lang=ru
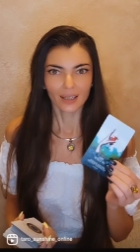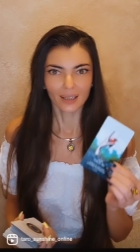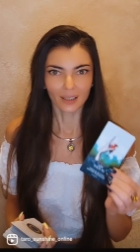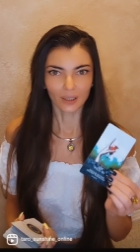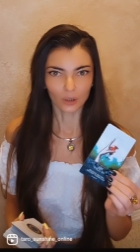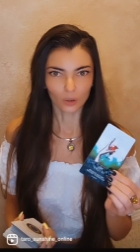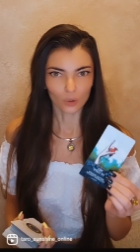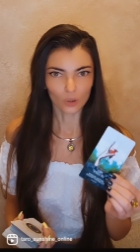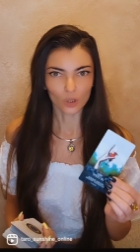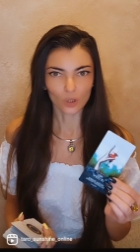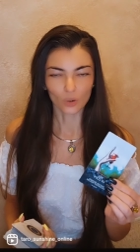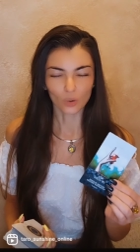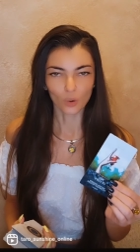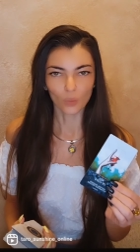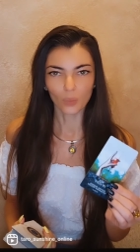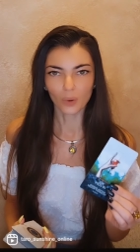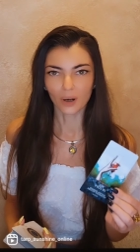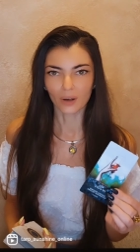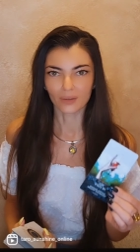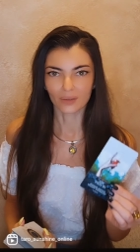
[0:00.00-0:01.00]
И туз
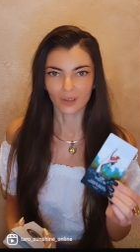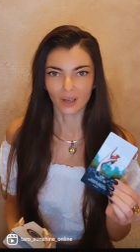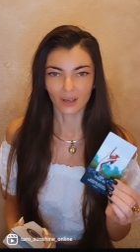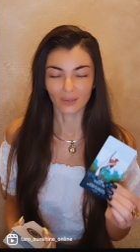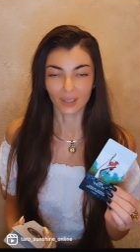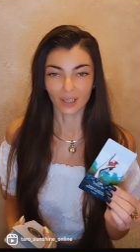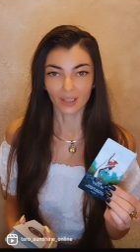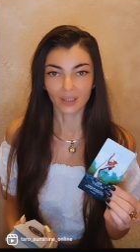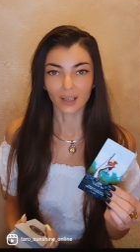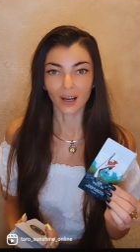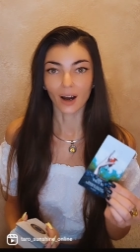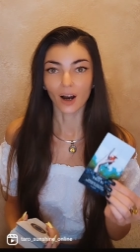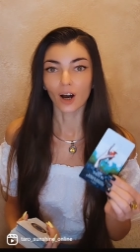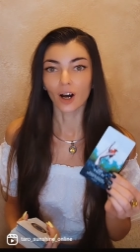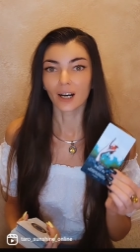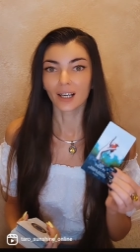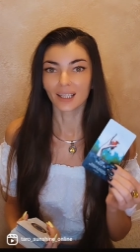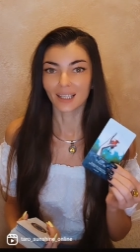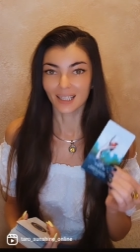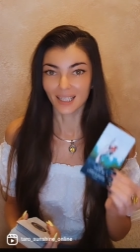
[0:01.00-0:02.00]
кубков говорит
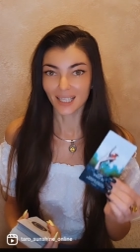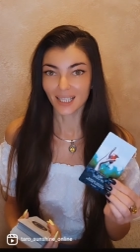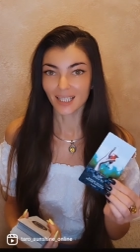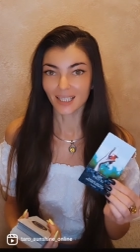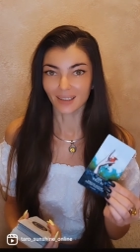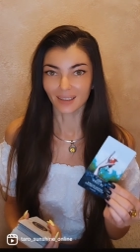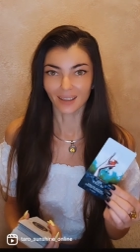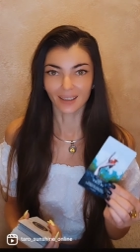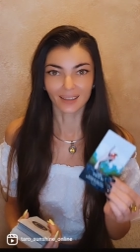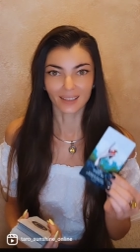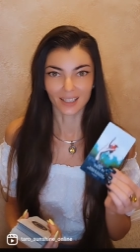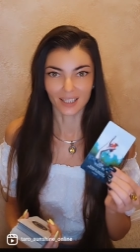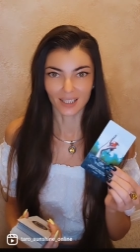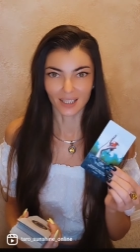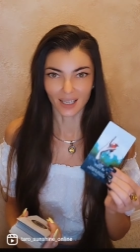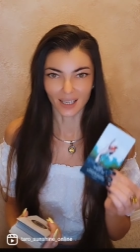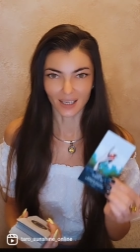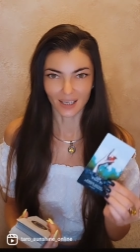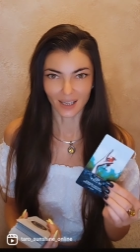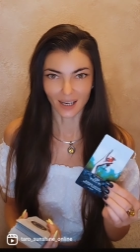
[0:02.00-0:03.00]
о истинной,
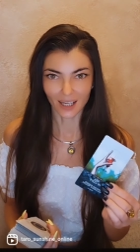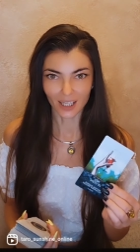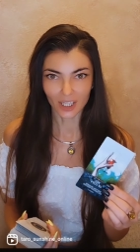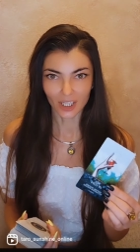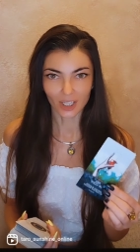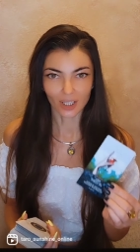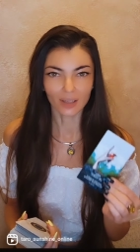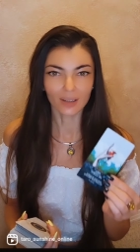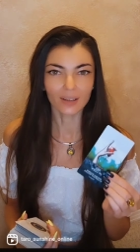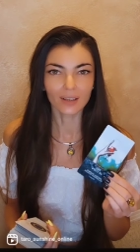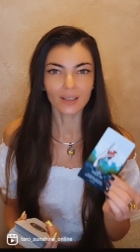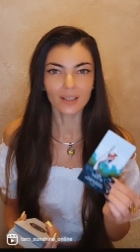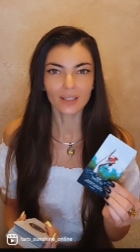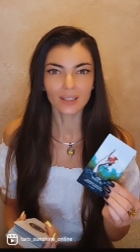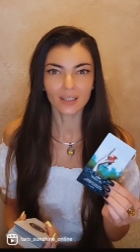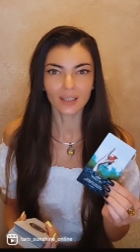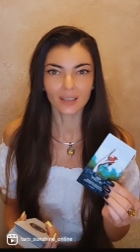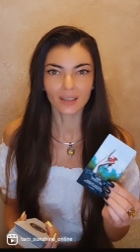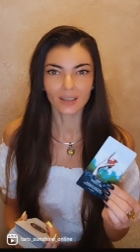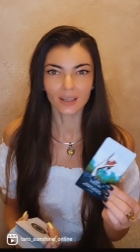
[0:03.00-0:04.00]
настоящей,
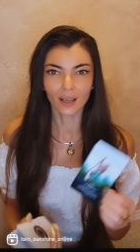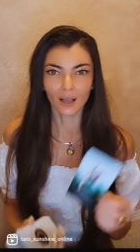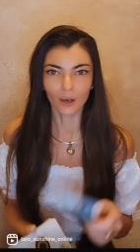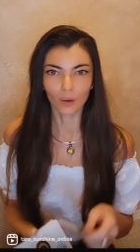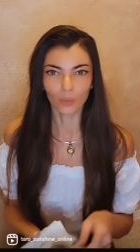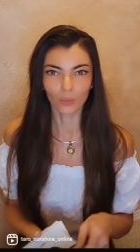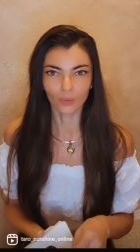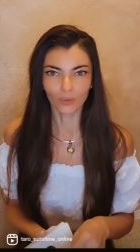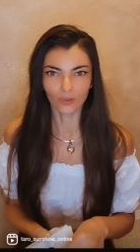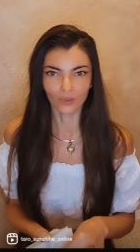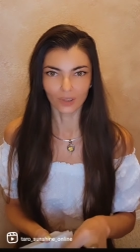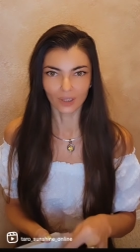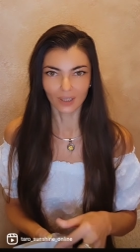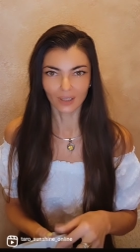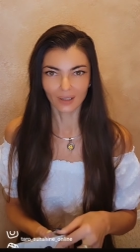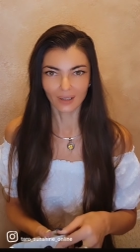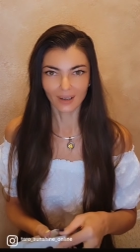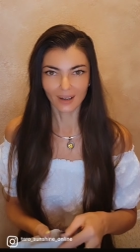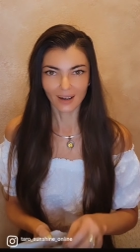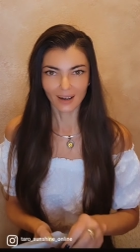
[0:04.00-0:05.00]
искренней
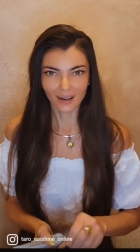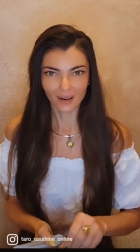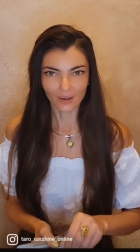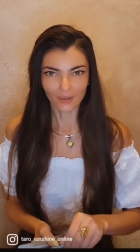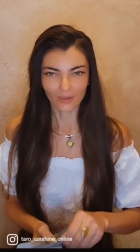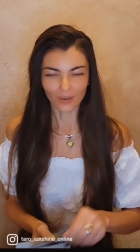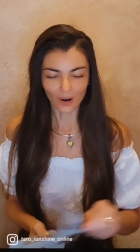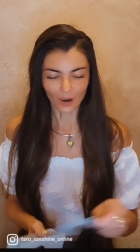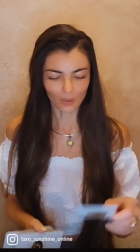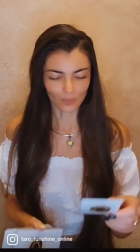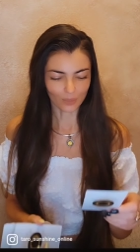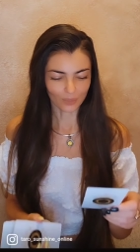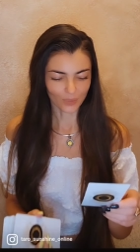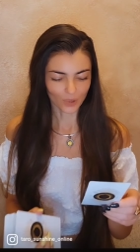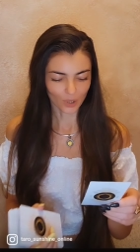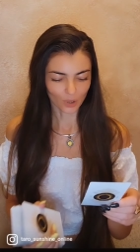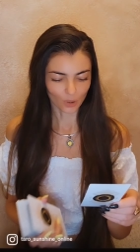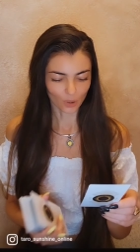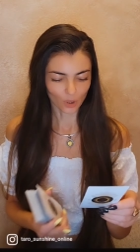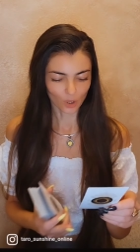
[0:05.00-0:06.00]
любви к вам.
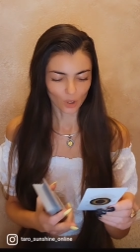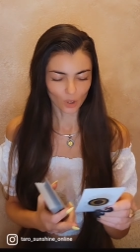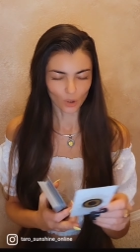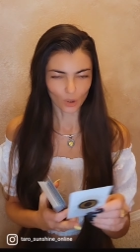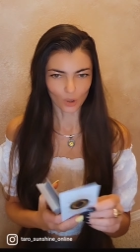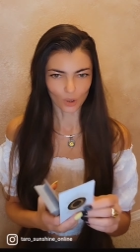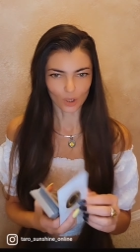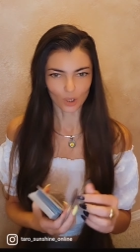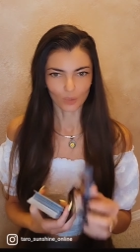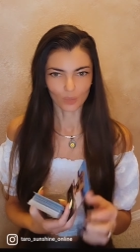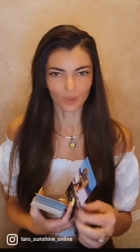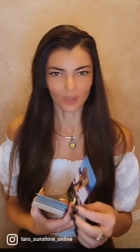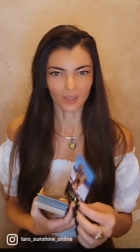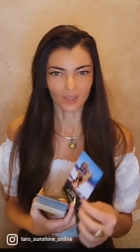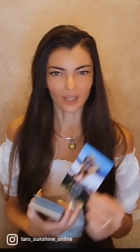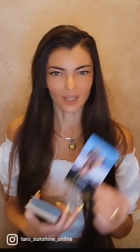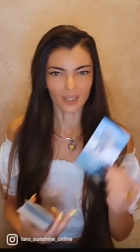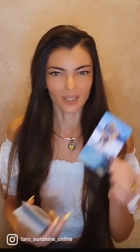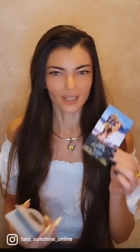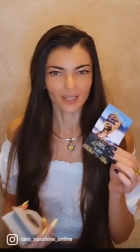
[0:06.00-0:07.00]
Что еще хочет
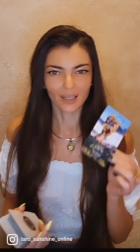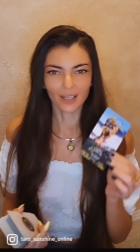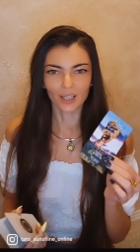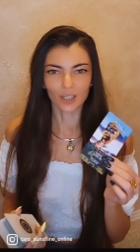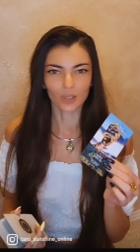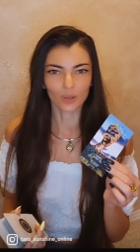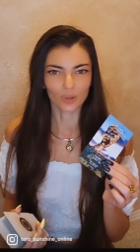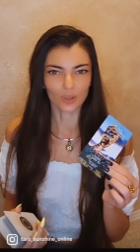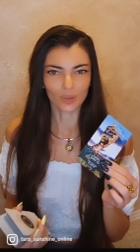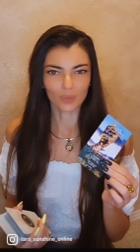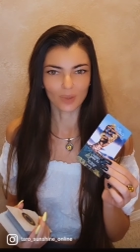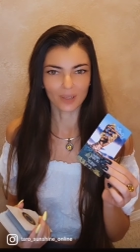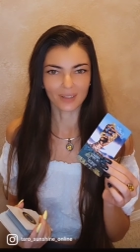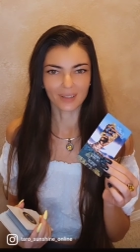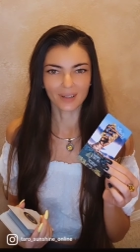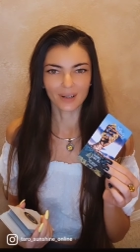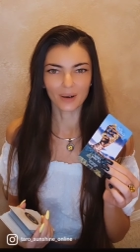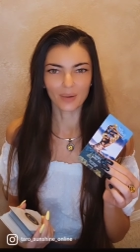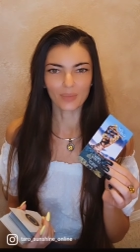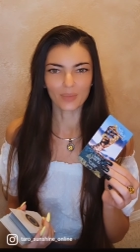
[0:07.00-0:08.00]
передать? Не хочу тебя
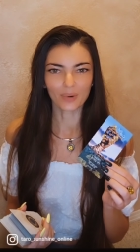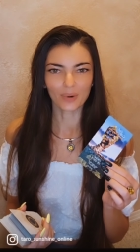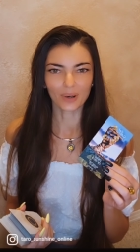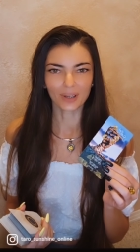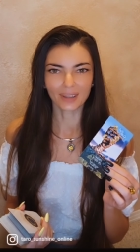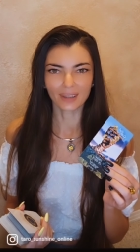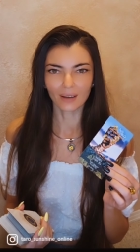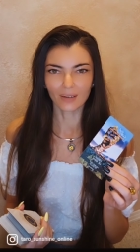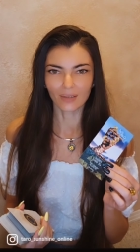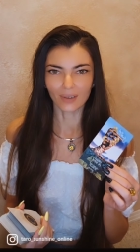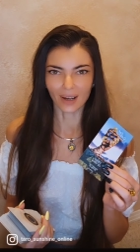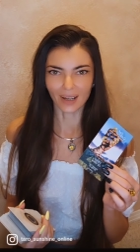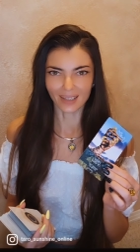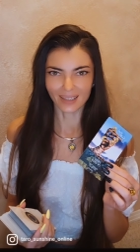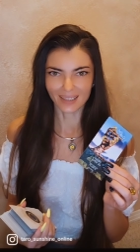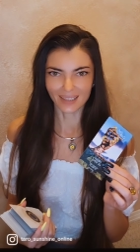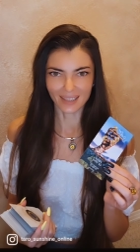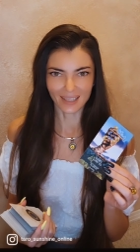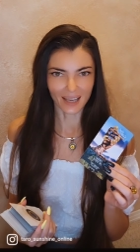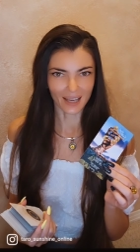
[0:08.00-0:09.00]
никому
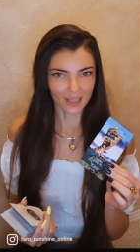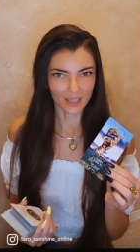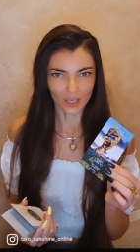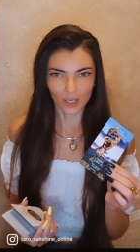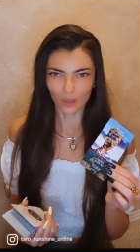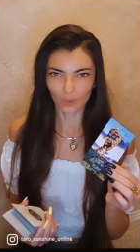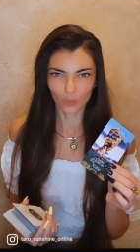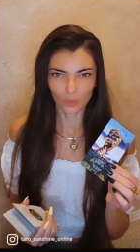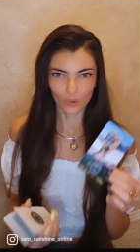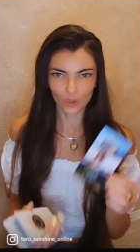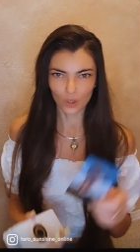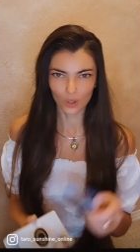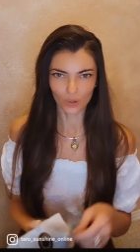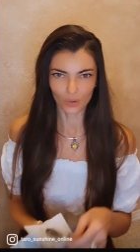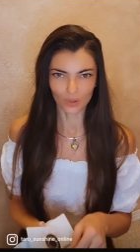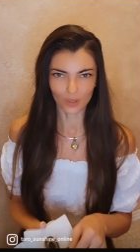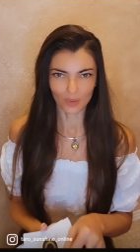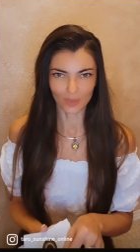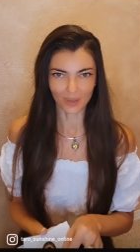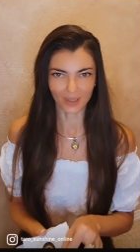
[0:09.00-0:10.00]
отдавать, я не
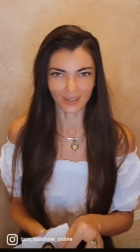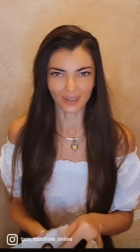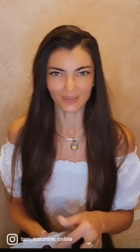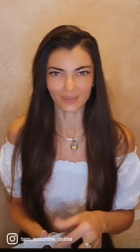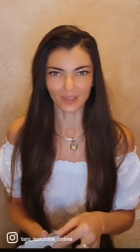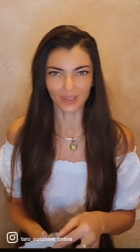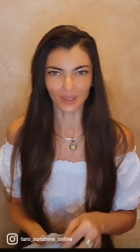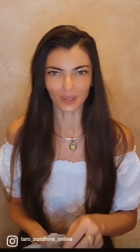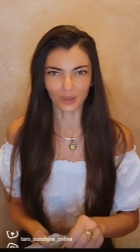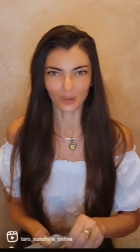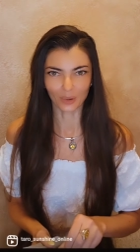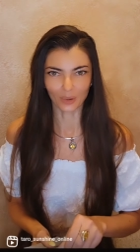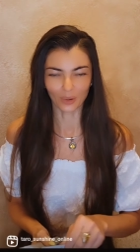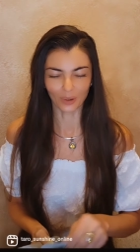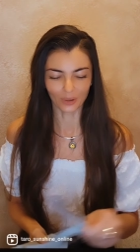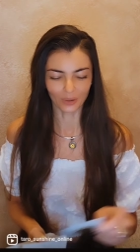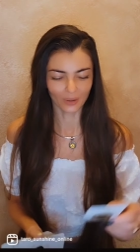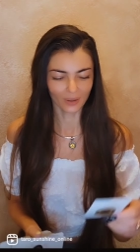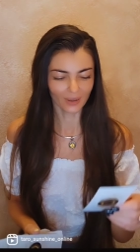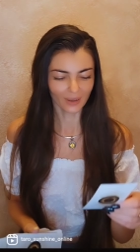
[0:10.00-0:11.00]
отпущу тебя, говорит
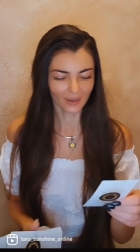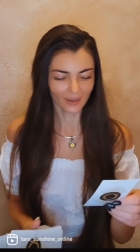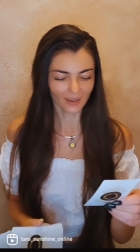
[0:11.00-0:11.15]
он.